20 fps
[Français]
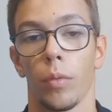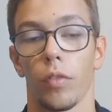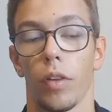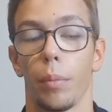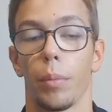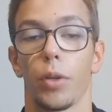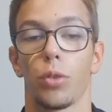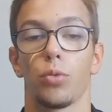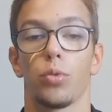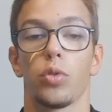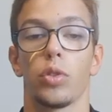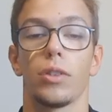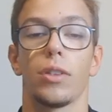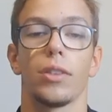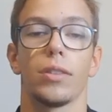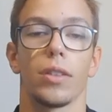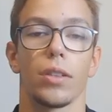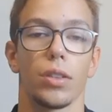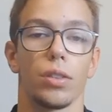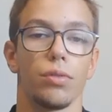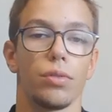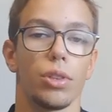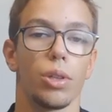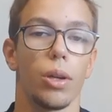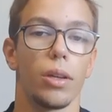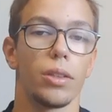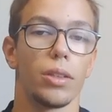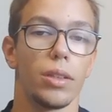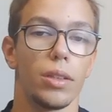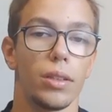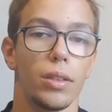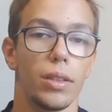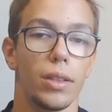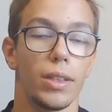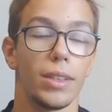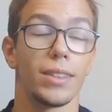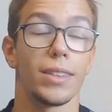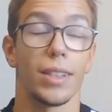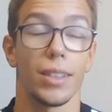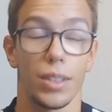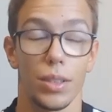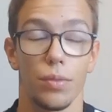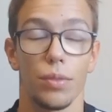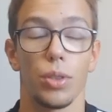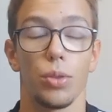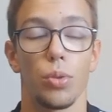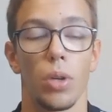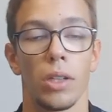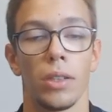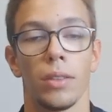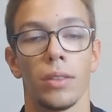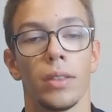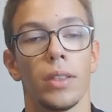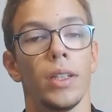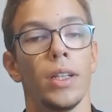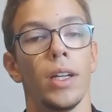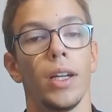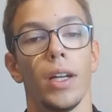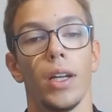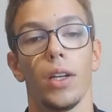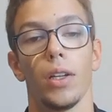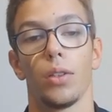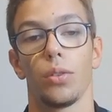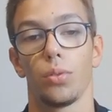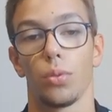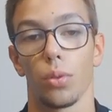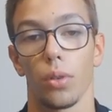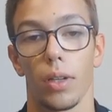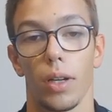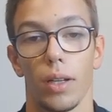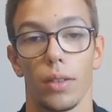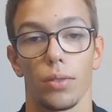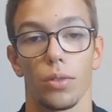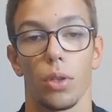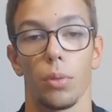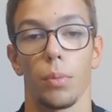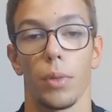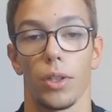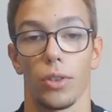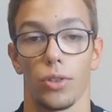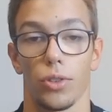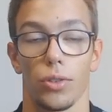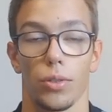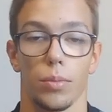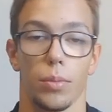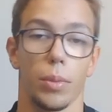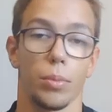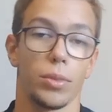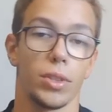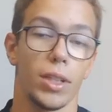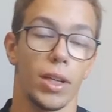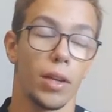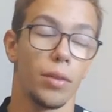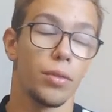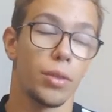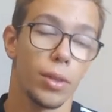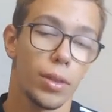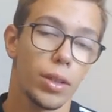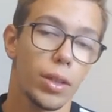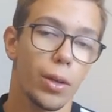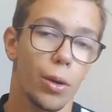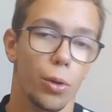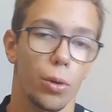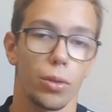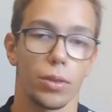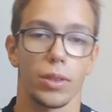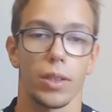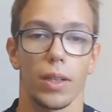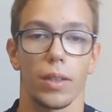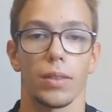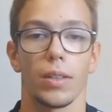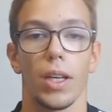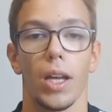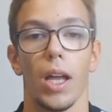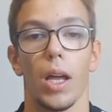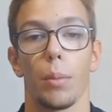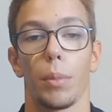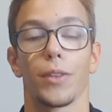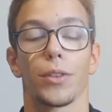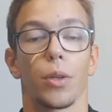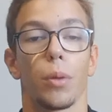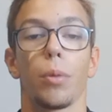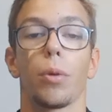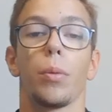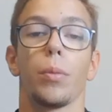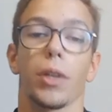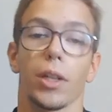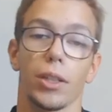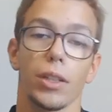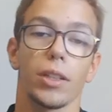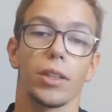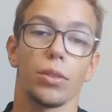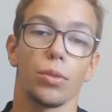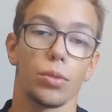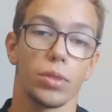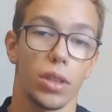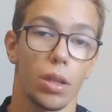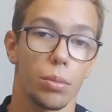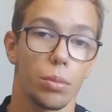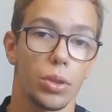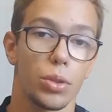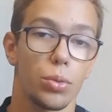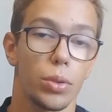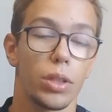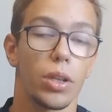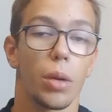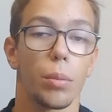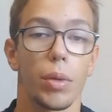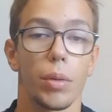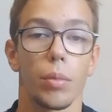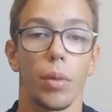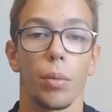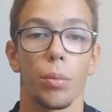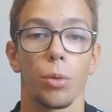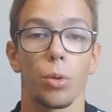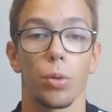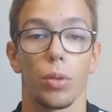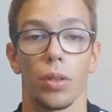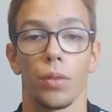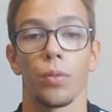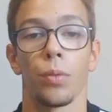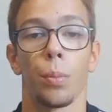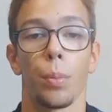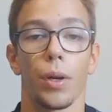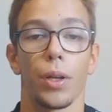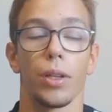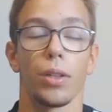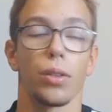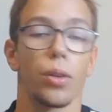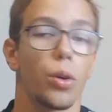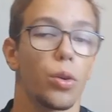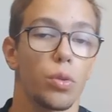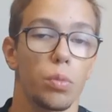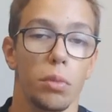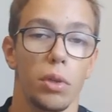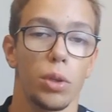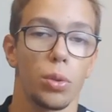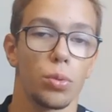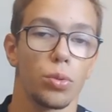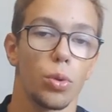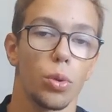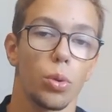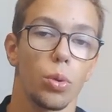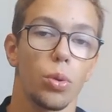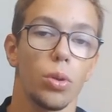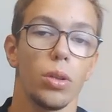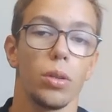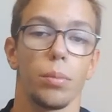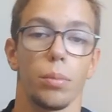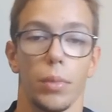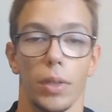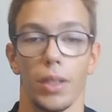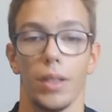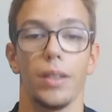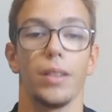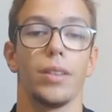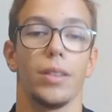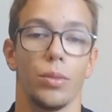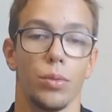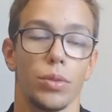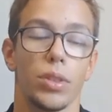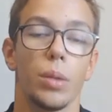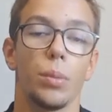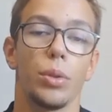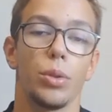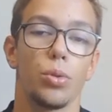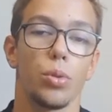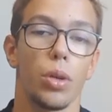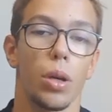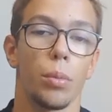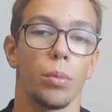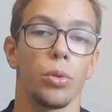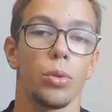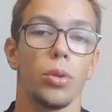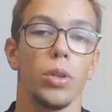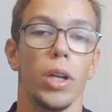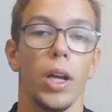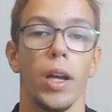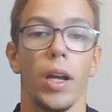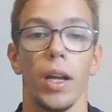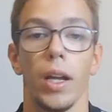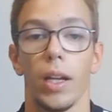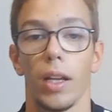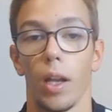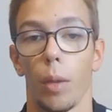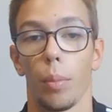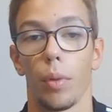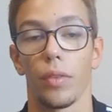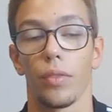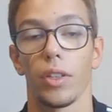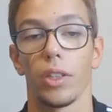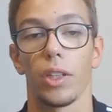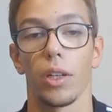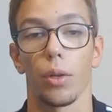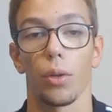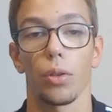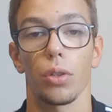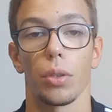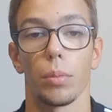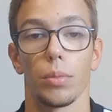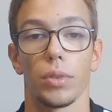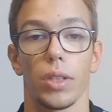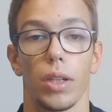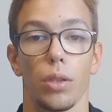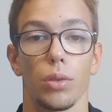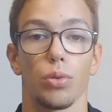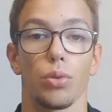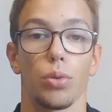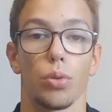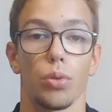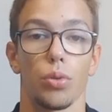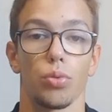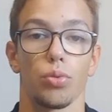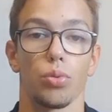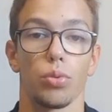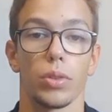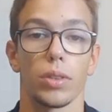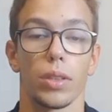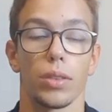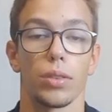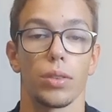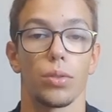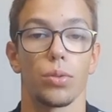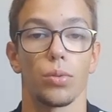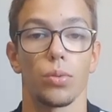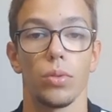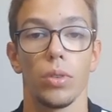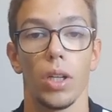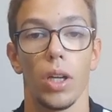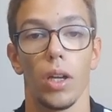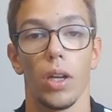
on va pas juger les, individualités sur un seul match, même s'il a fait une erreur, certes. Parce qu'en première ligue, il nous a habitués quand même à mieux. Il ne vaut pas les 30 millions d'euros, mais il nous habitue à mieux. Il n'a pas fait d'erreur comme ça dans toute sa saison.